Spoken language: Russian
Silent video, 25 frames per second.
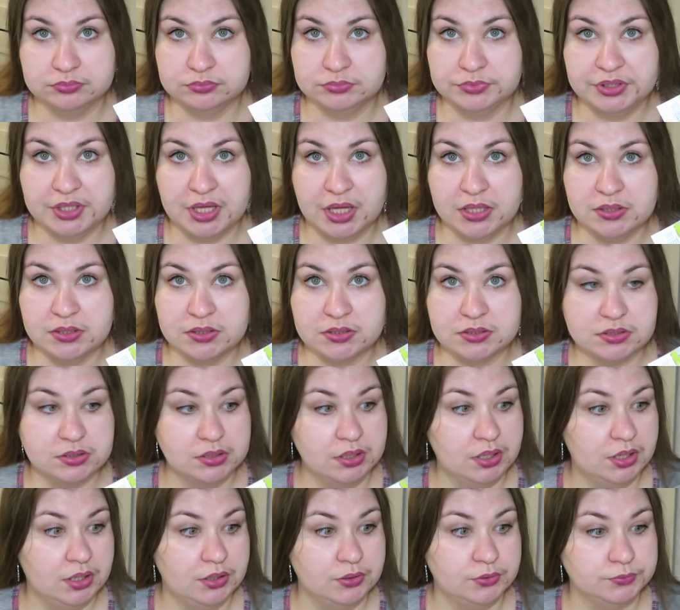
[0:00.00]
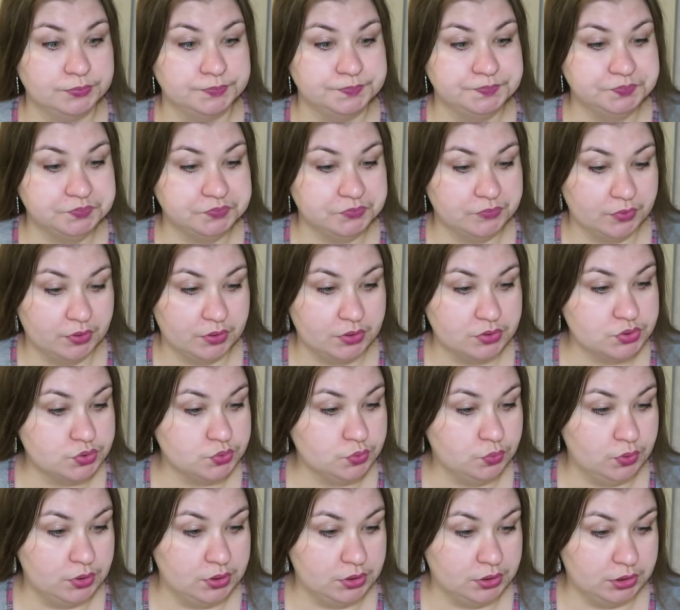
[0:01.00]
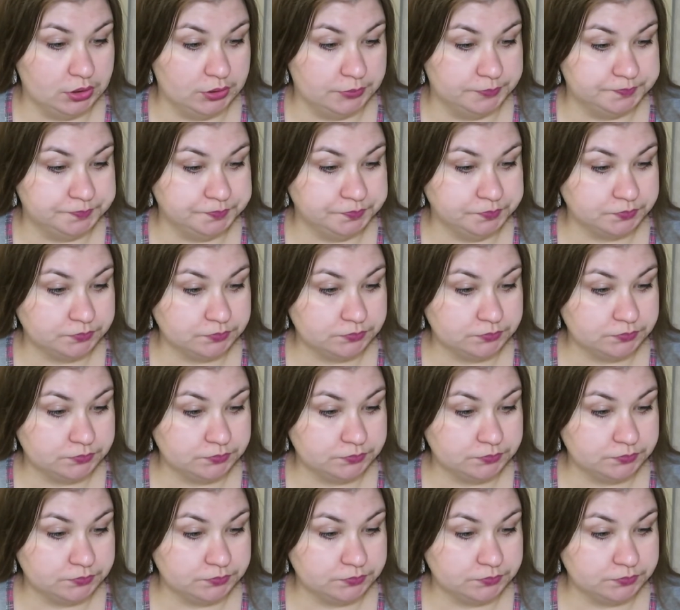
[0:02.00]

я не знаю, сколько.